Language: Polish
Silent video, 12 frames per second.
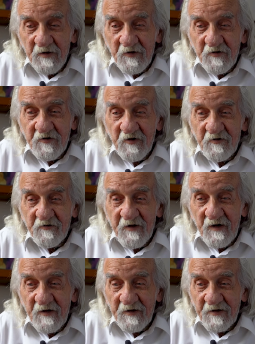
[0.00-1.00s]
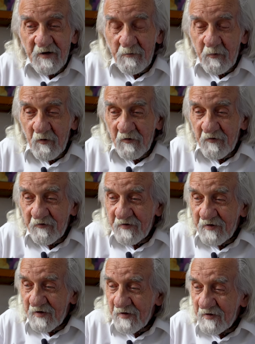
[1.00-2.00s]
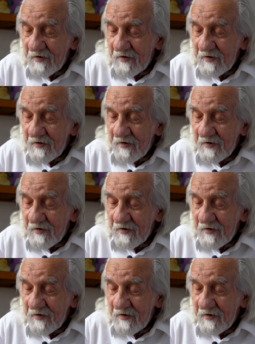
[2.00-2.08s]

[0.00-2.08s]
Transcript: gdzieś z dalekiej Polski,